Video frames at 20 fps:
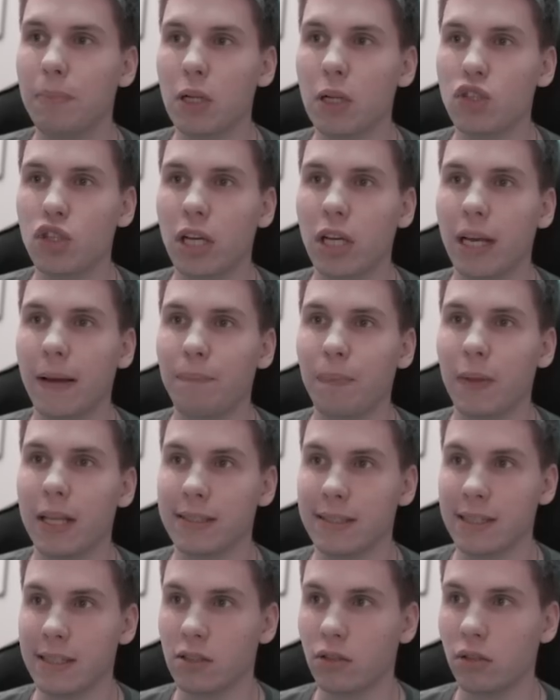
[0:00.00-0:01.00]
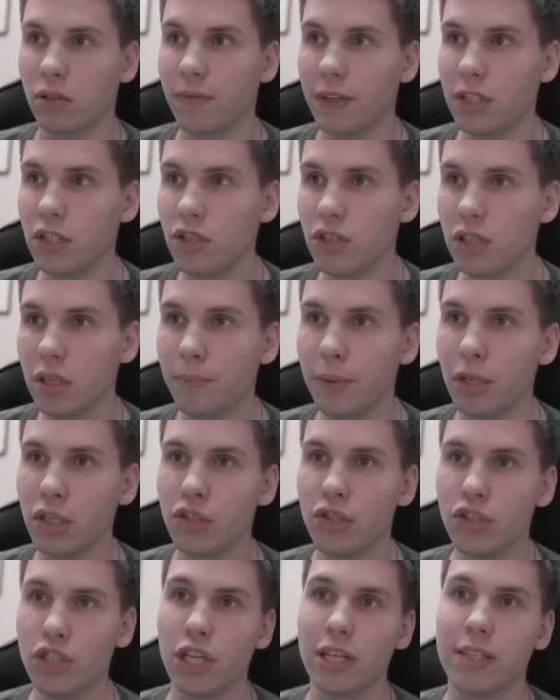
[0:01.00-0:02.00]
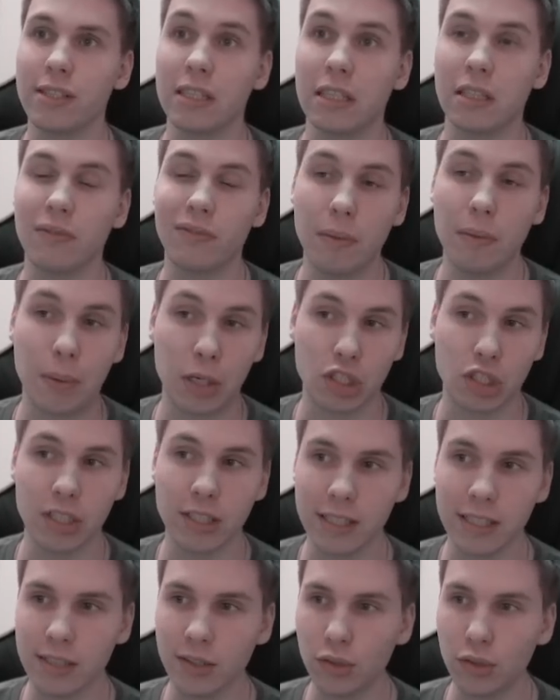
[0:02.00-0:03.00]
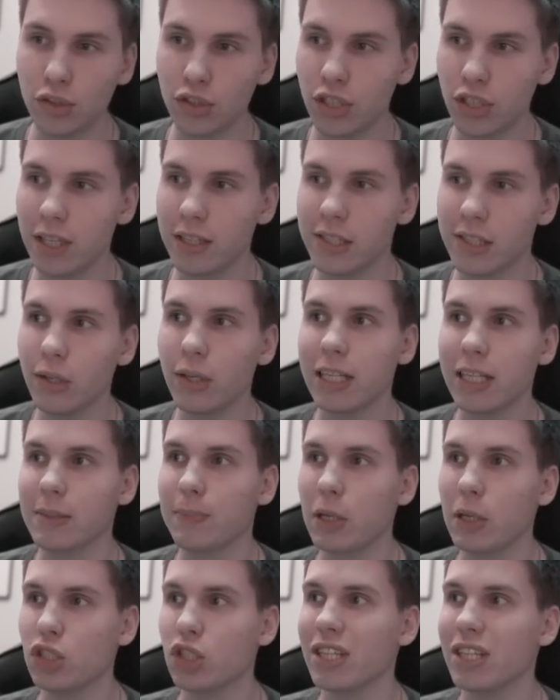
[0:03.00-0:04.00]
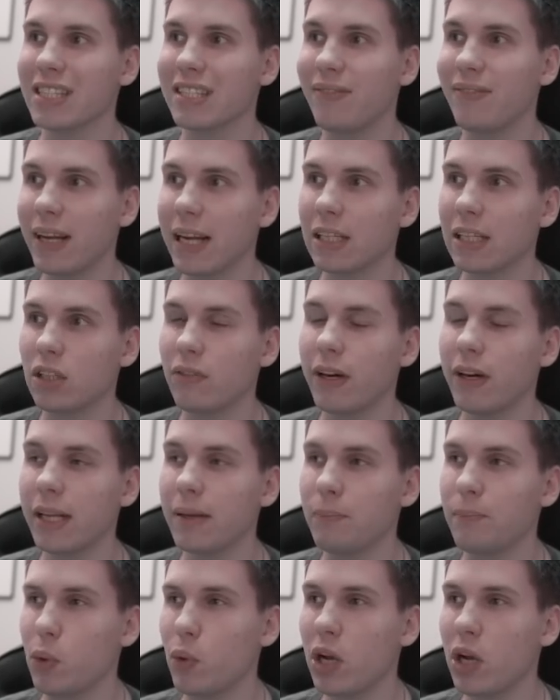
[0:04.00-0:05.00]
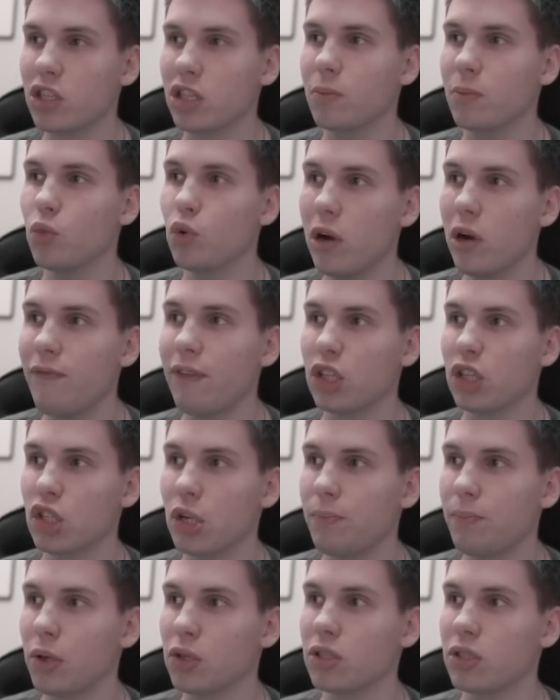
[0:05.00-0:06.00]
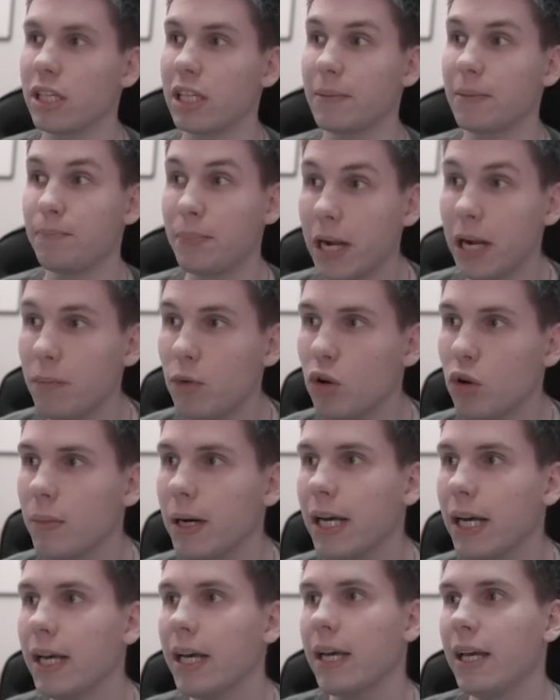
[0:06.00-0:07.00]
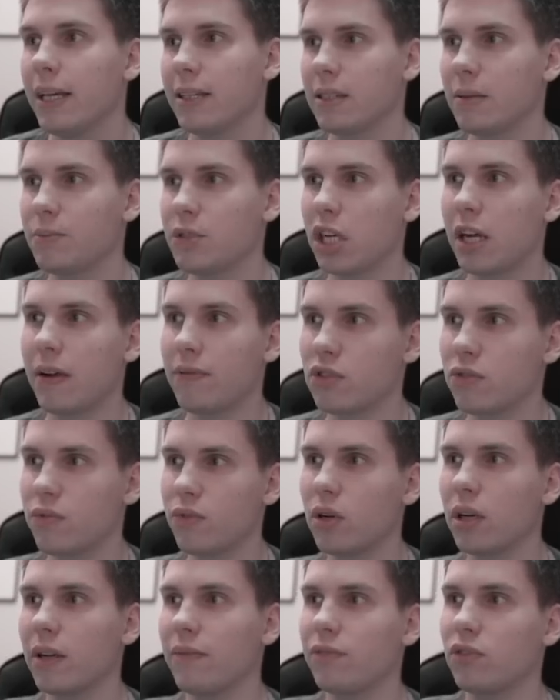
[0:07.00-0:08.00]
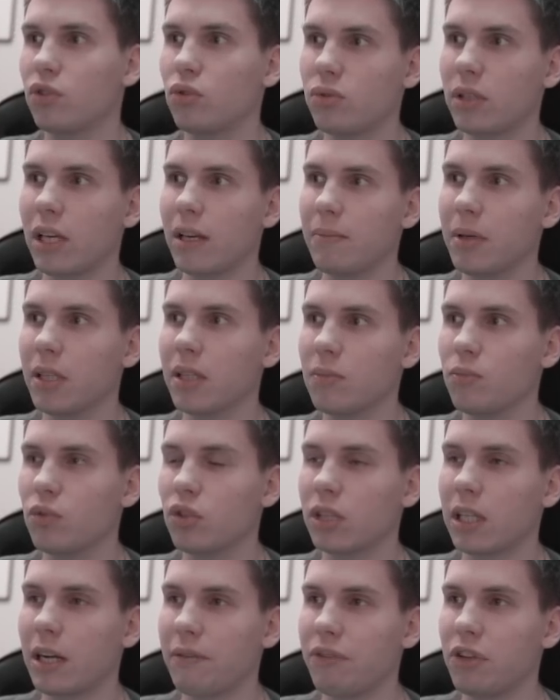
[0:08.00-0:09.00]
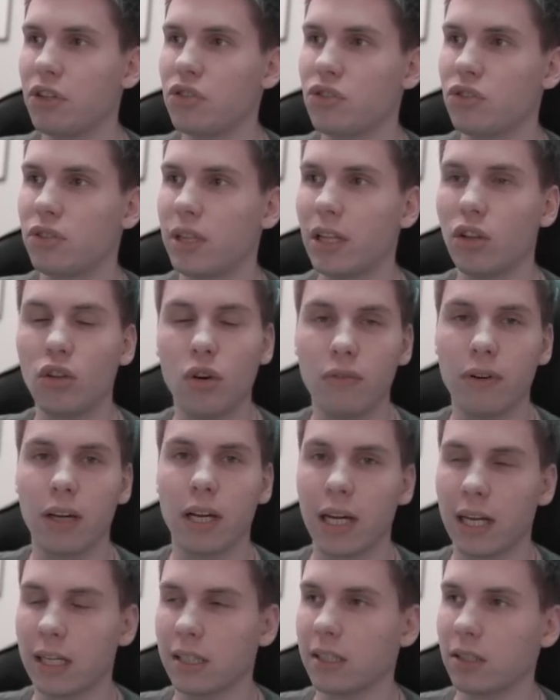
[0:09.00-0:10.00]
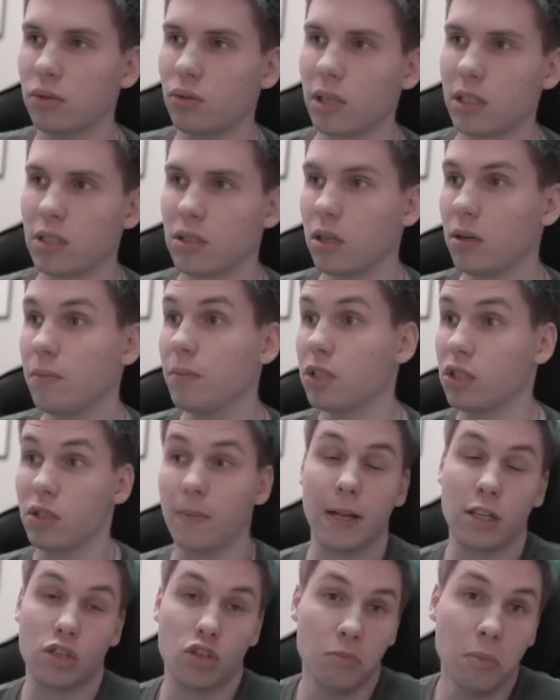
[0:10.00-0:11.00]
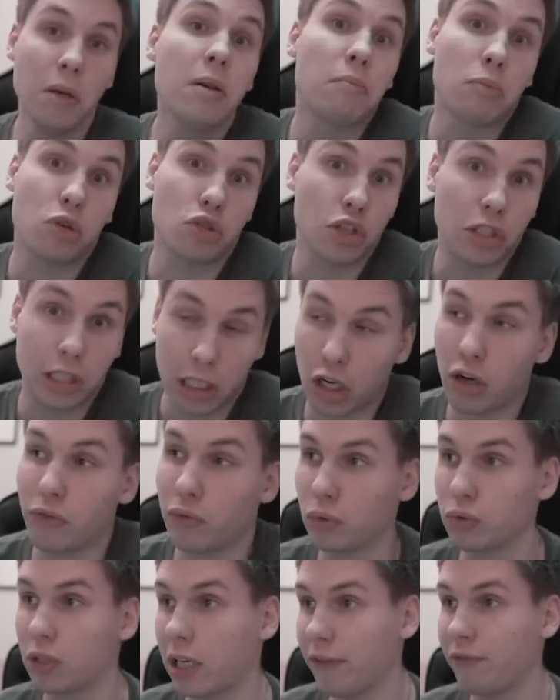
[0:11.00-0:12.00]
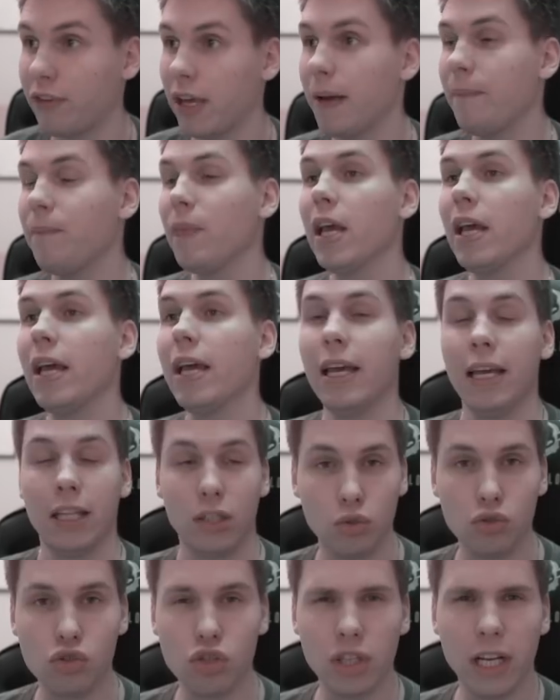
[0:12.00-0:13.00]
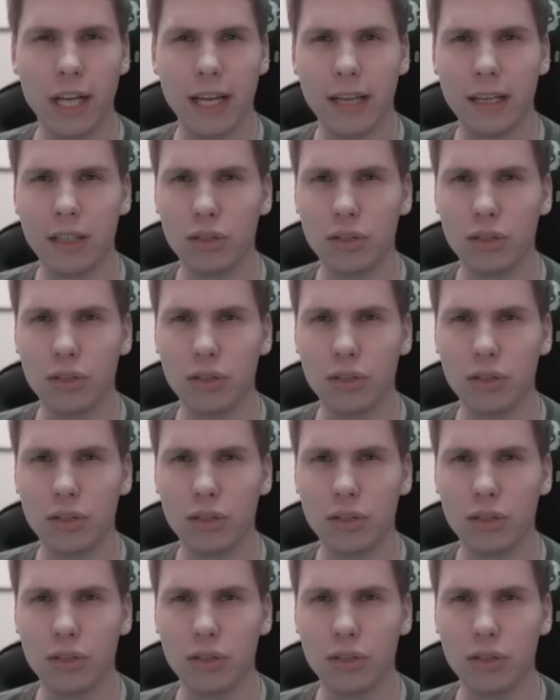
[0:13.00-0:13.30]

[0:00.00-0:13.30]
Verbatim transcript: paczkę za 125 tysięcy, dwie paczki za 100 tysięcy oraz paczkę z gwarantowanym piłkarzem UEFA Champions League Premium. Jestem ciekaw, czy w ogóle tutaj będę mógł trafić te nowe karty, które są. Zobaczymy, może takową trafię. Drużynę,